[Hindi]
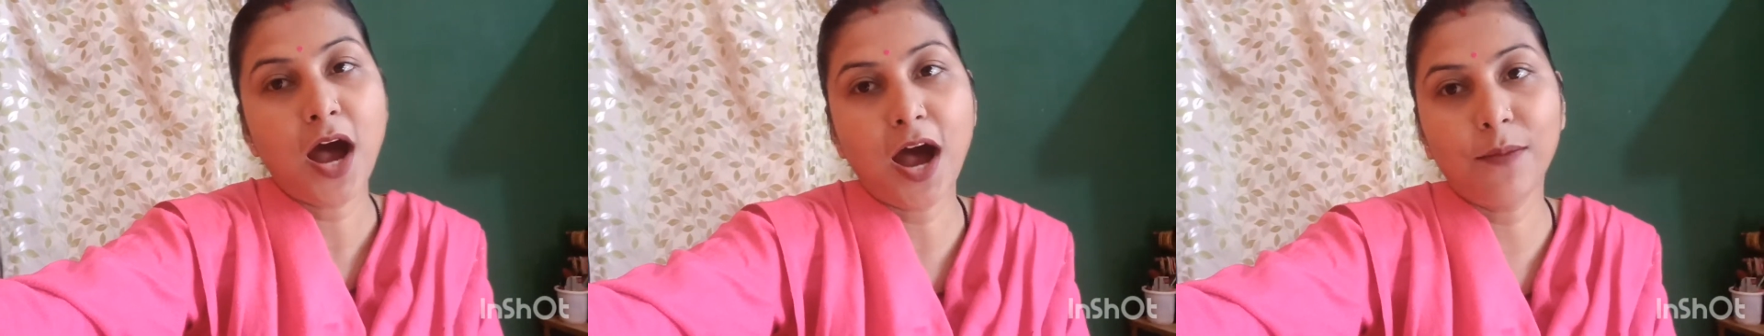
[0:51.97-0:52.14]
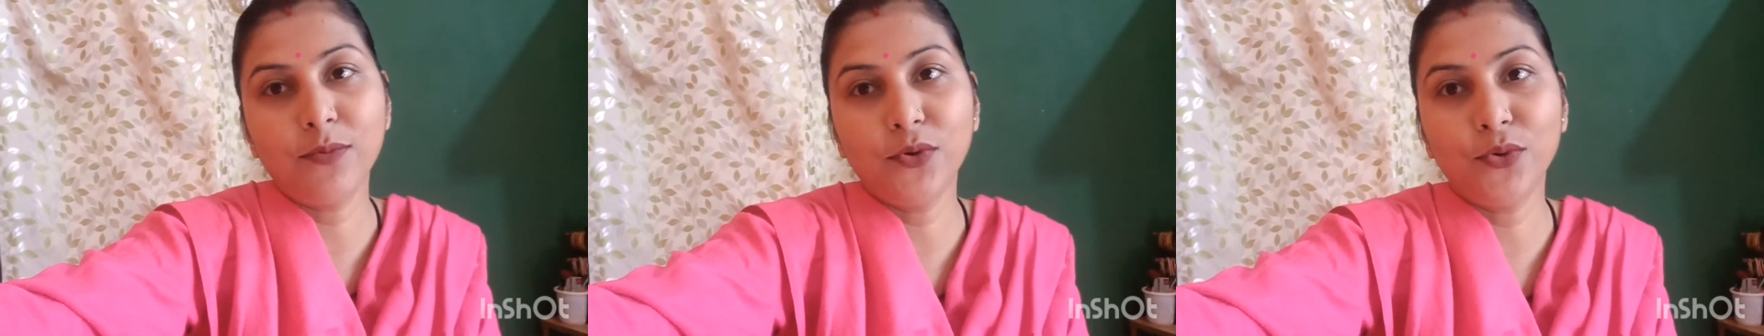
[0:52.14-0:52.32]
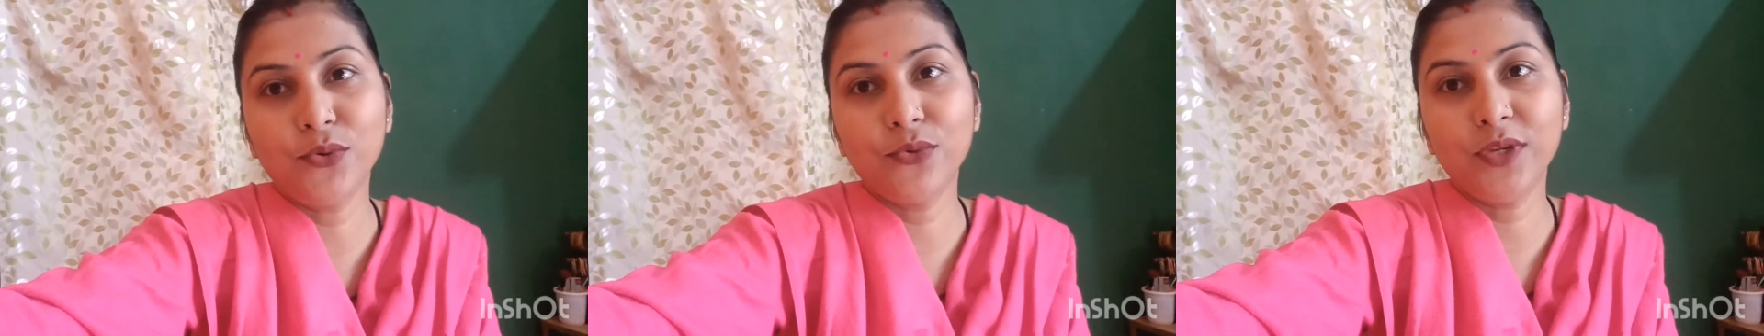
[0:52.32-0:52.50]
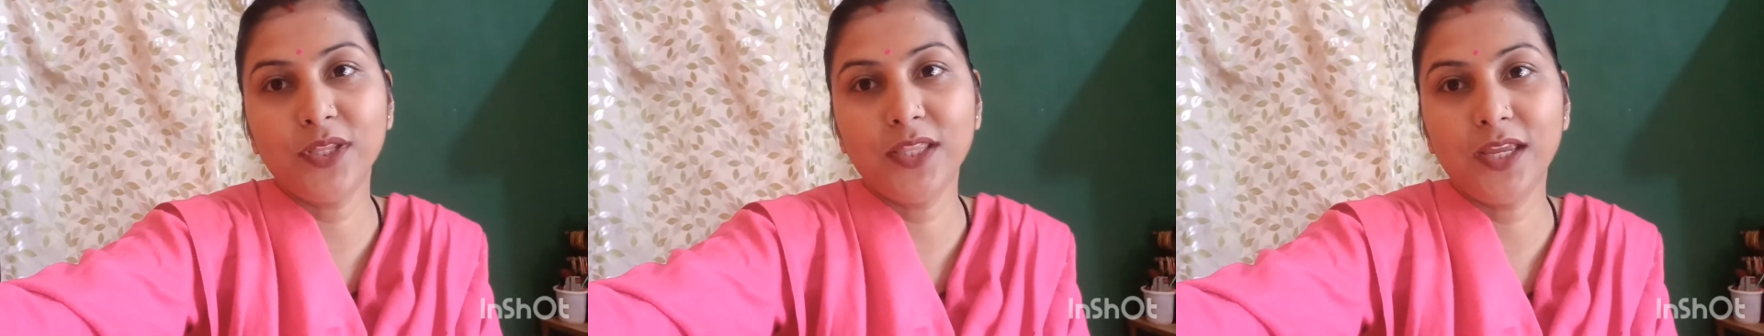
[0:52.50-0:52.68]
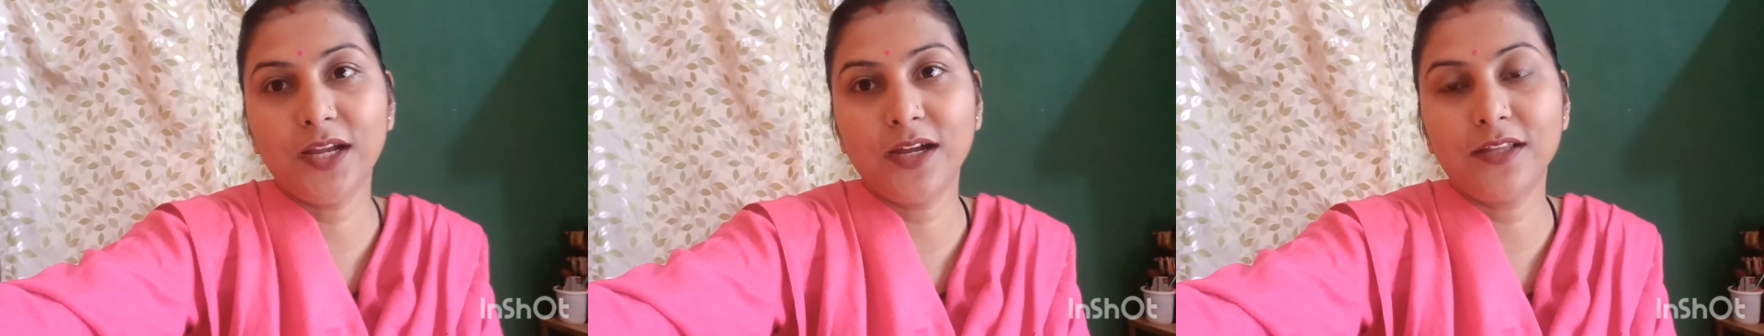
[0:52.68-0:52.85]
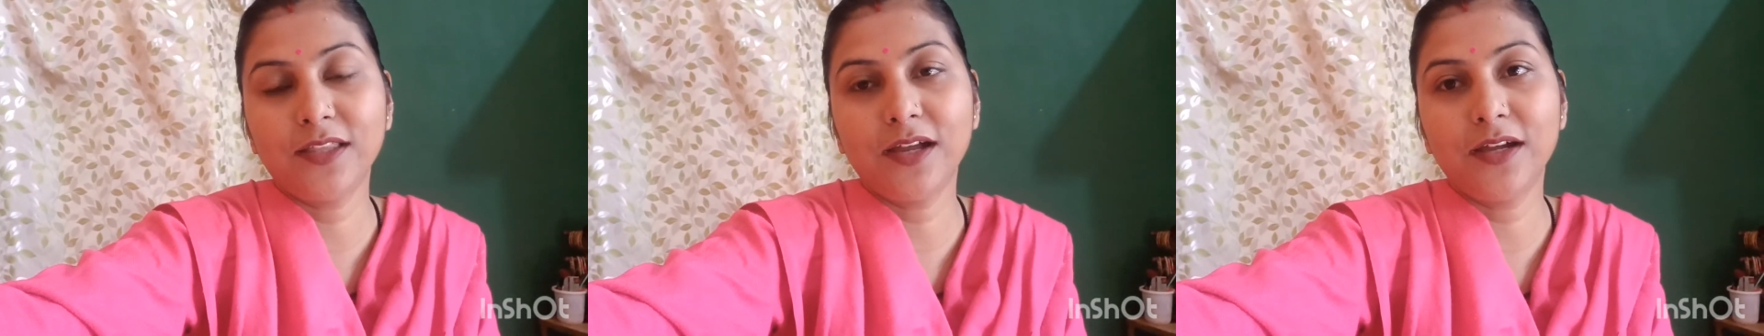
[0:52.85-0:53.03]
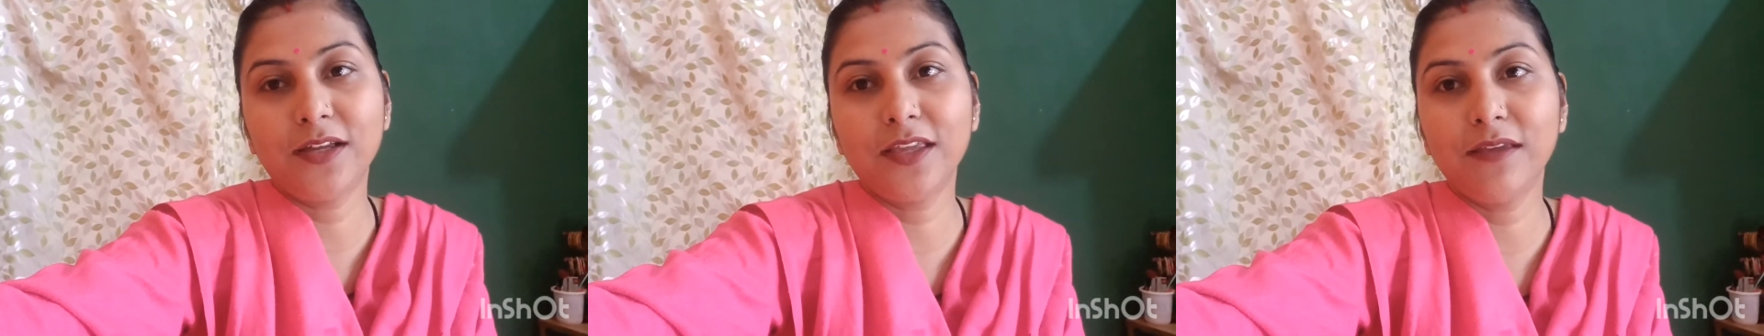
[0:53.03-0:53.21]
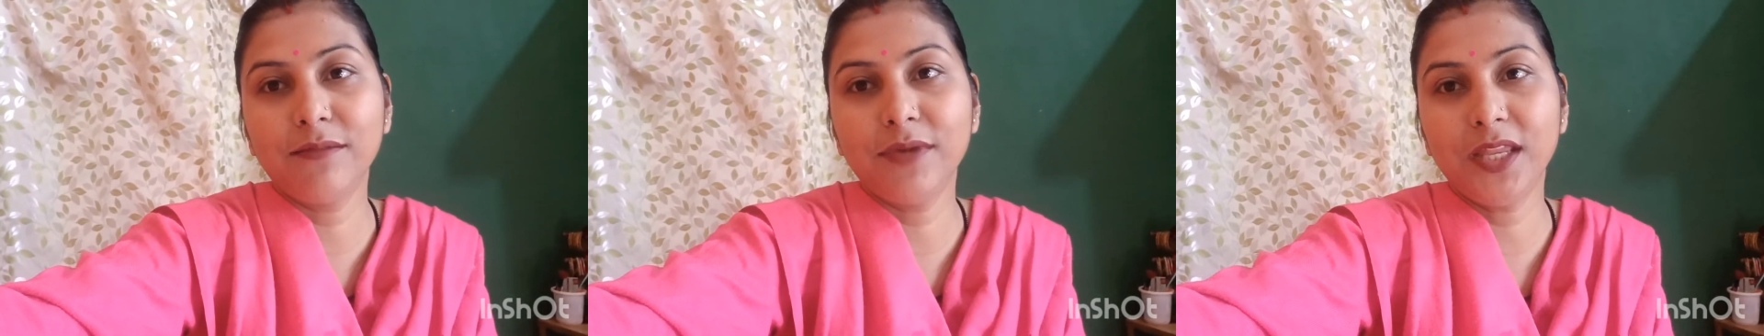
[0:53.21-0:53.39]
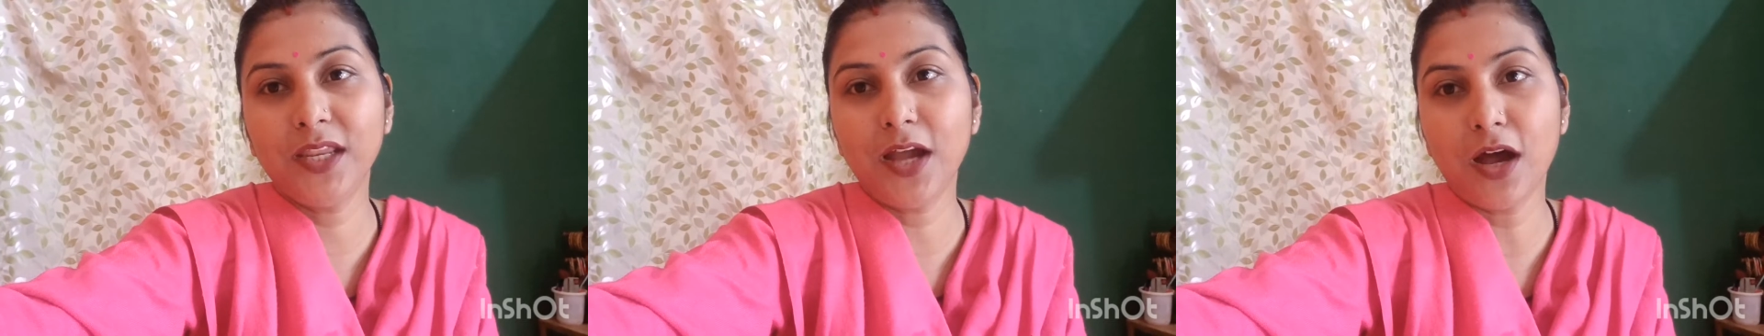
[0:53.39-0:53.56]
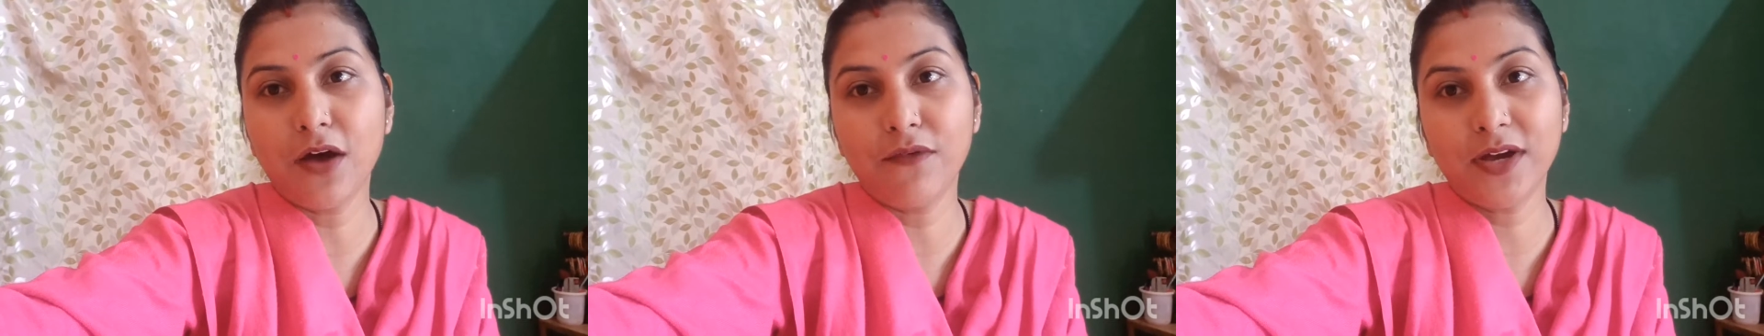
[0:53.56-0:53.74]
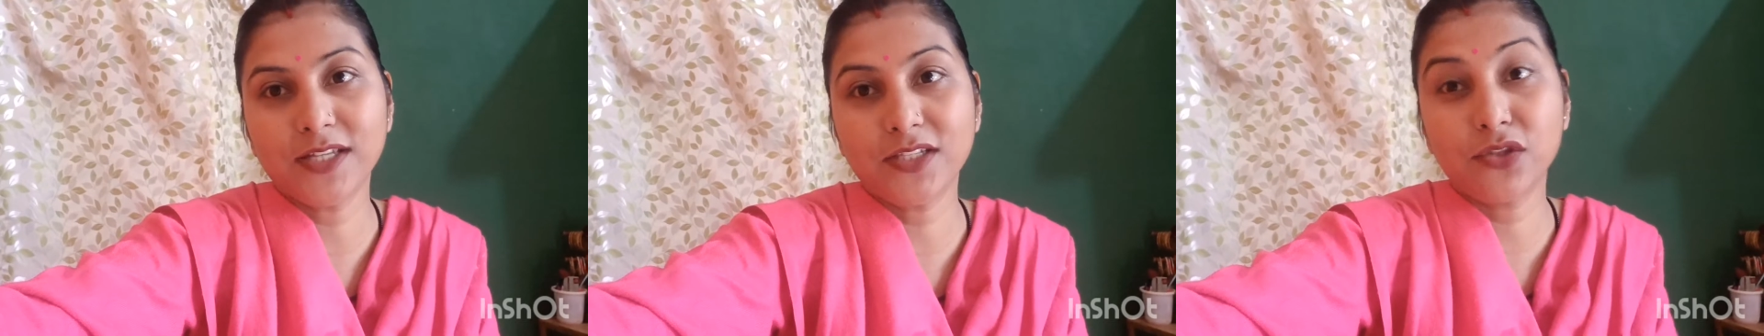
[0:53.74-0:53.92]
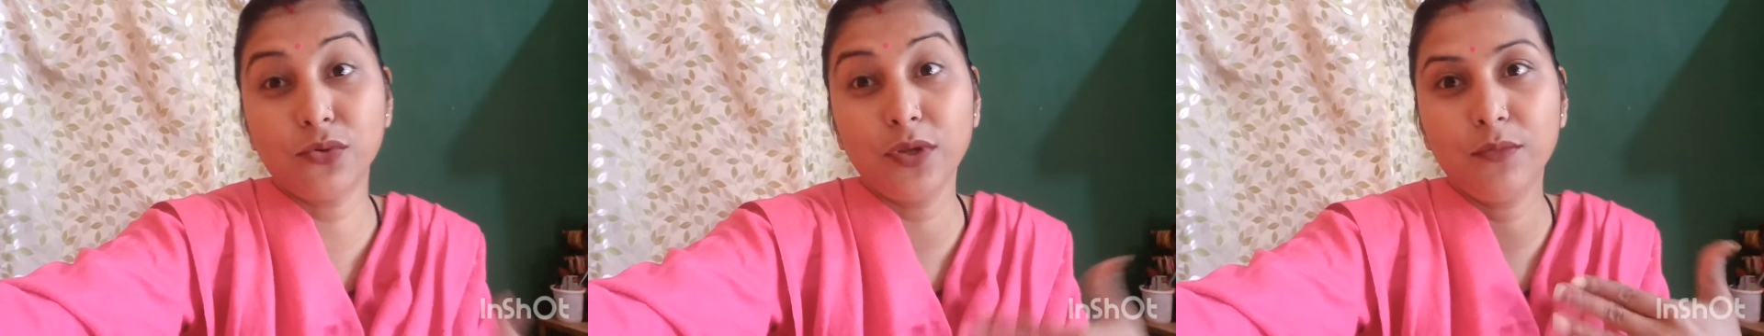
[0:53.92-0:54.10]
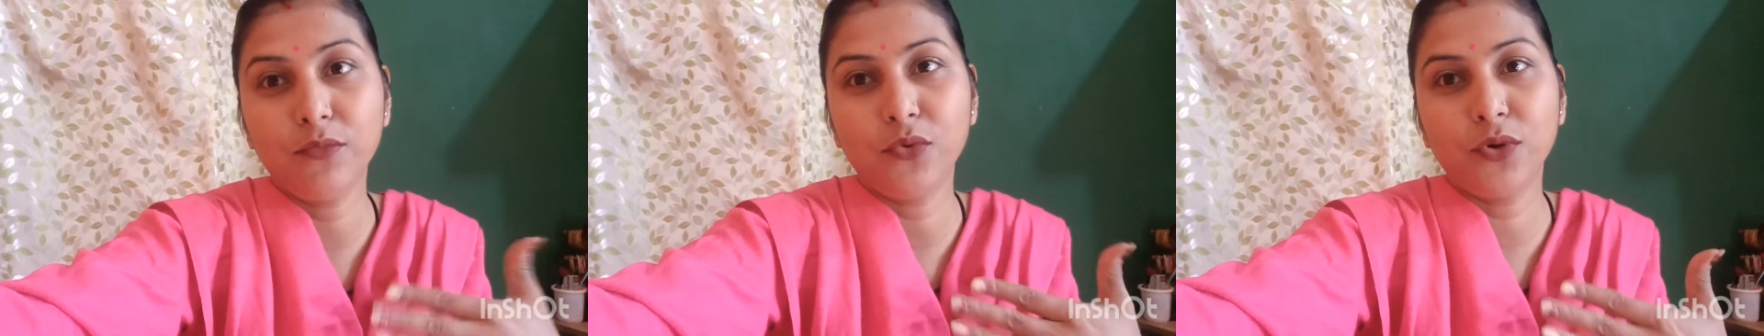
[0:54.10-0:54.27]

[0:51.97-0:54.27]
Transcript: आप लोगों ने देखा था कि मेरी आवाज़ थोड़ी